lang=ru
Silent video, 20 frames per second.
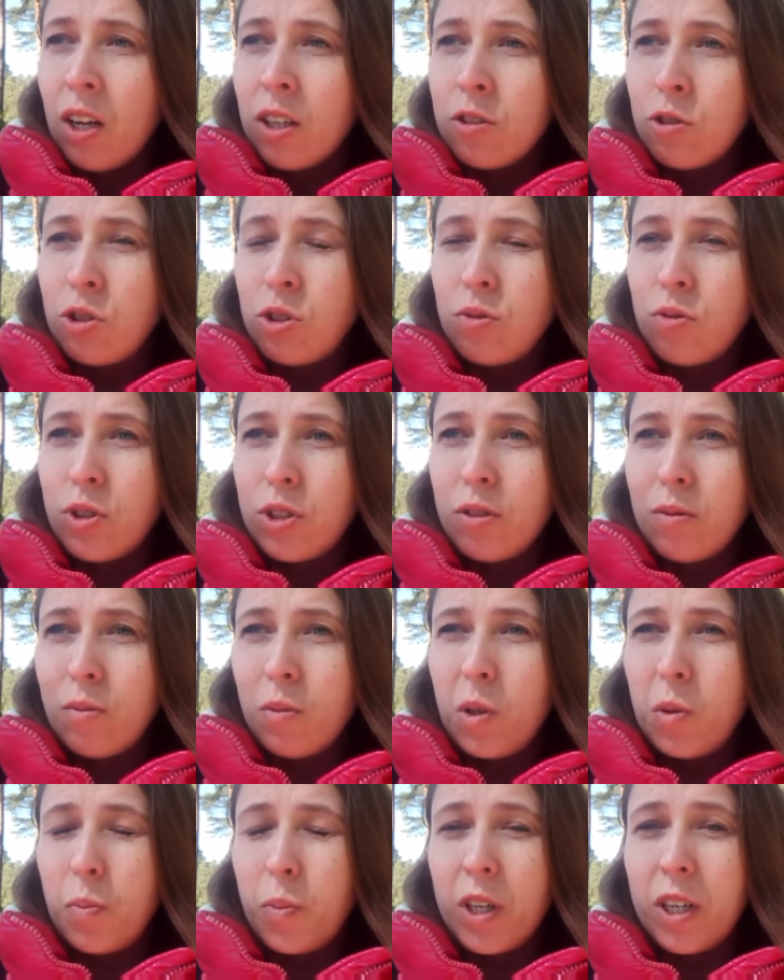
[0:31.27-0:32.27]
Но сегодня
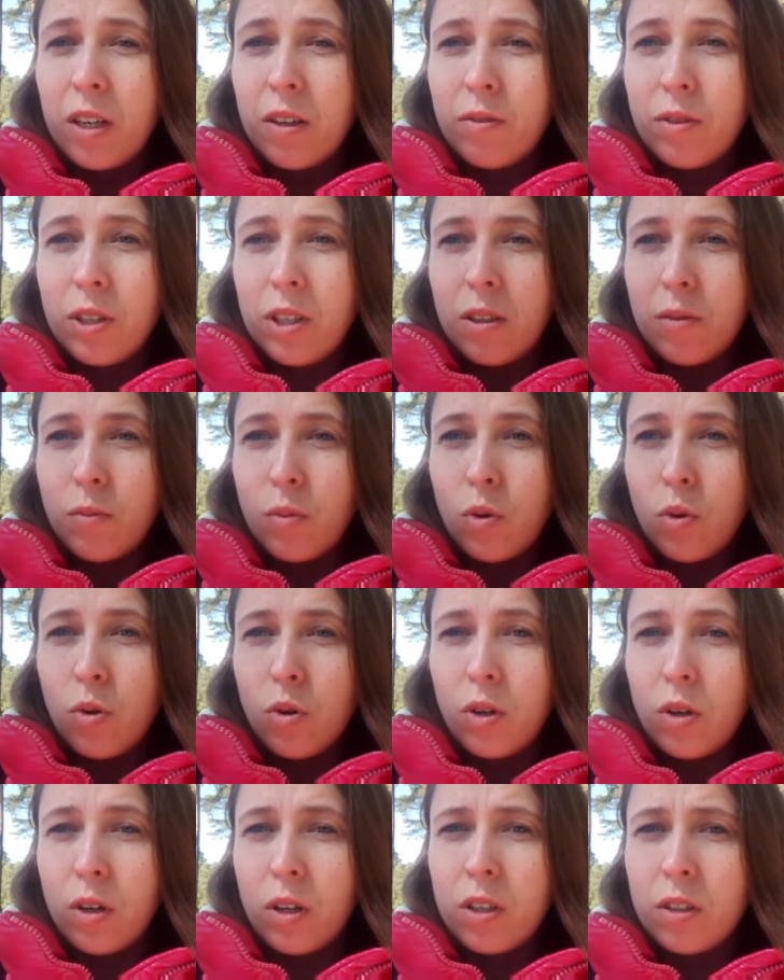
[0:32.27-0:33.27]
мы поговорим
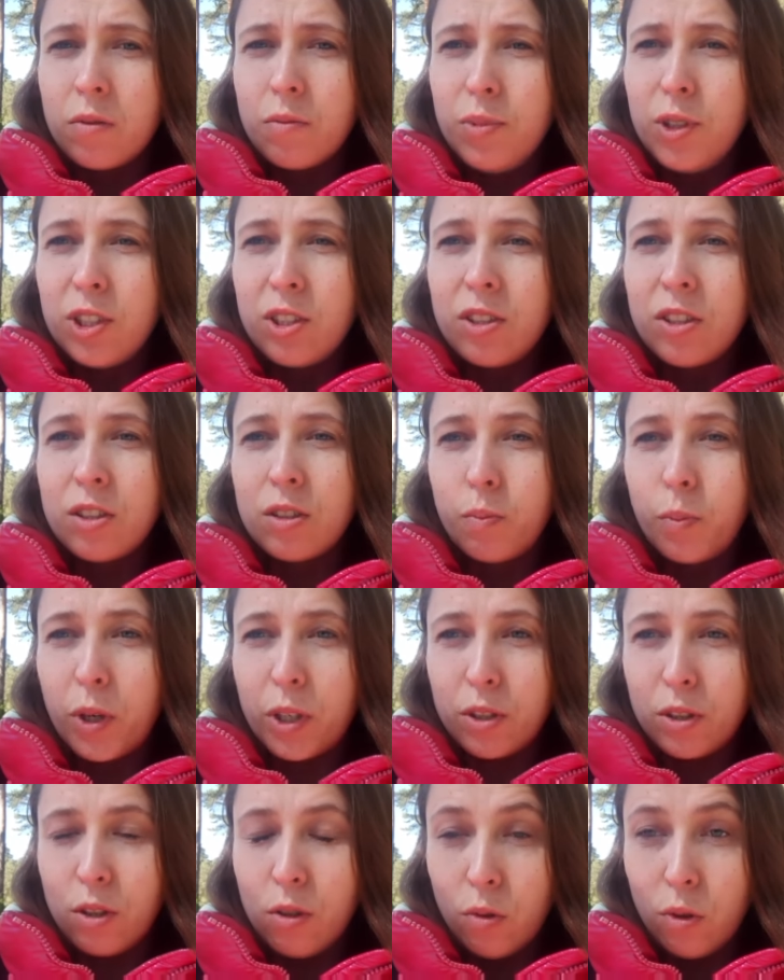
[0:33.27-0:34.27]
о
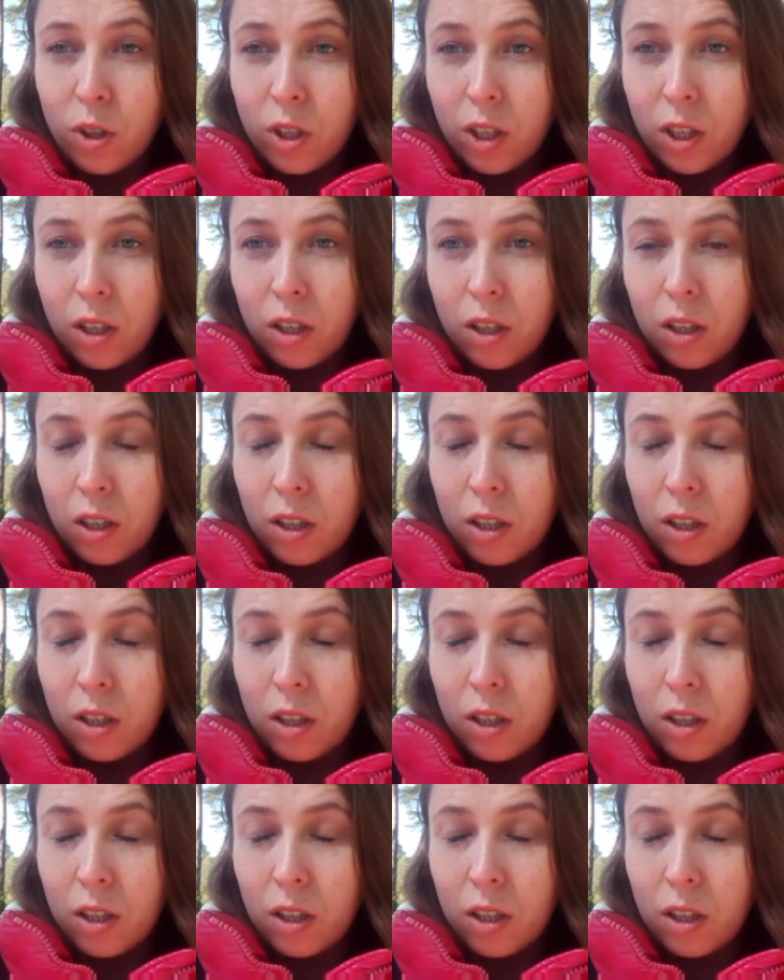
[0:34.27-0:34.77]
бизнес-партнерах,